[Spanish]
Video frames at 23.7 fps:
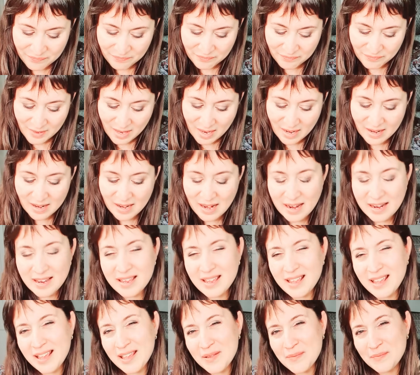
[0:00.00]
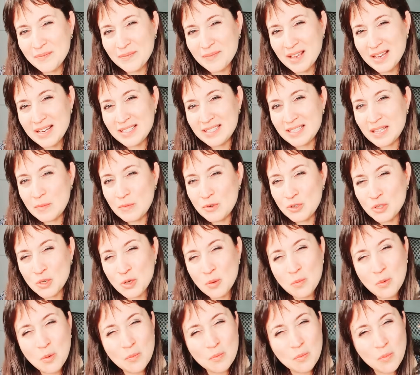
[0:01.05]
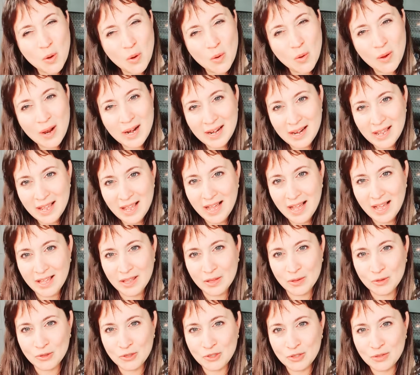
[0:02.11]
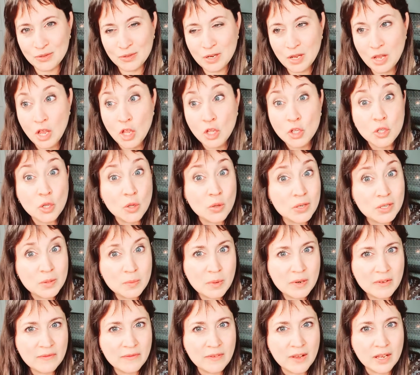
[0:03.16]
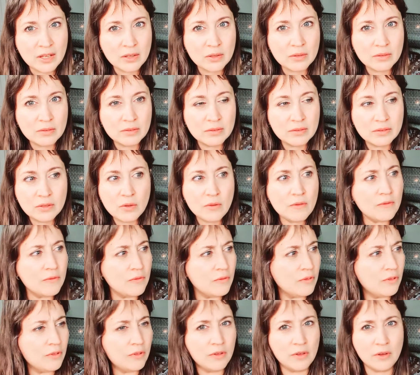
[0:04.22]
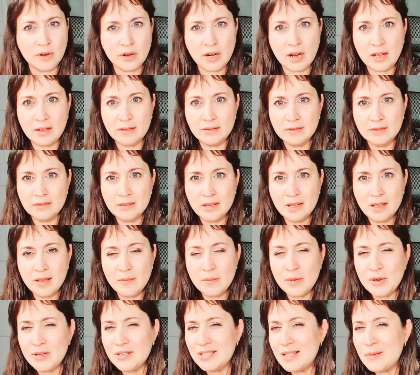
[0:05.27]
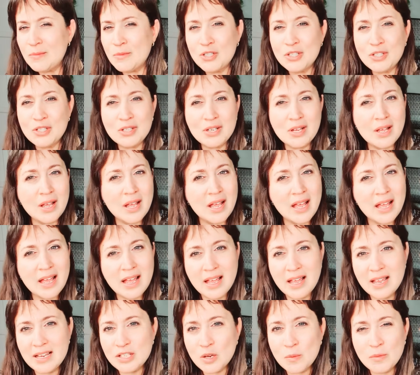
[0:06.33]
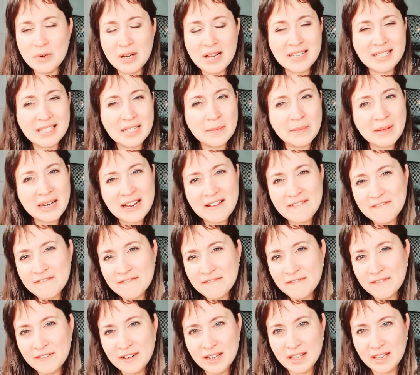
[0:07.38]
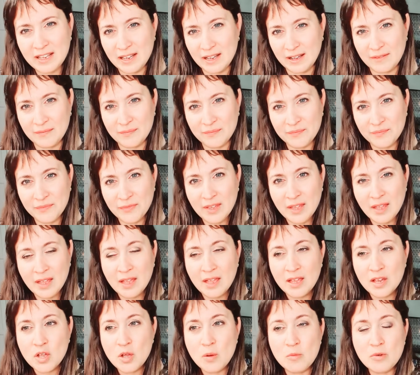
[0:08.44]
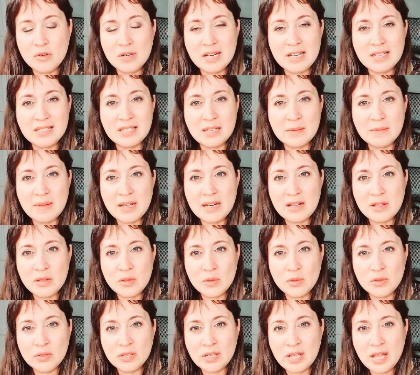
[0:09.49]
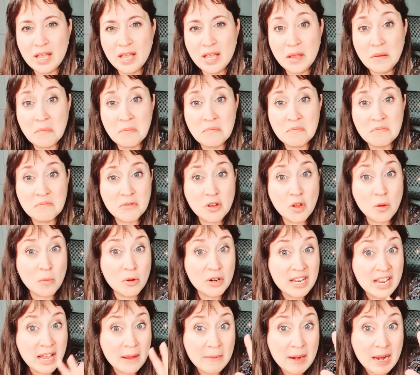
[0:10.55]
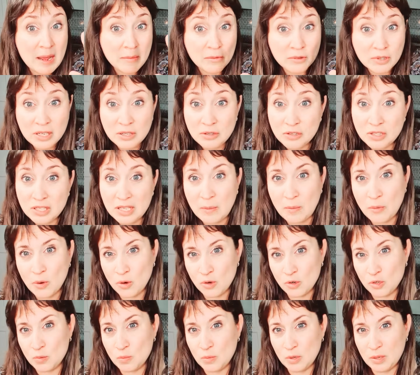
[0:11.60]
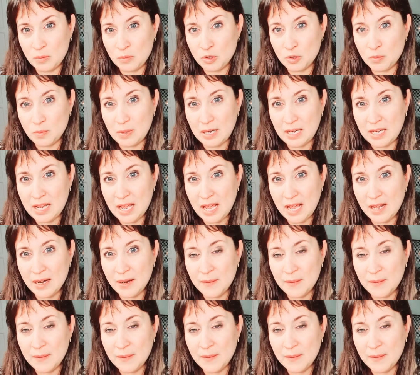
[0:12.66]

en la que estamos como un poco alejados. Todo es perfecto, todo funciona, pero estamos, es como una semana fría, como una semana donde, como ni hablamos, entonces tampoco nos podemos pelear,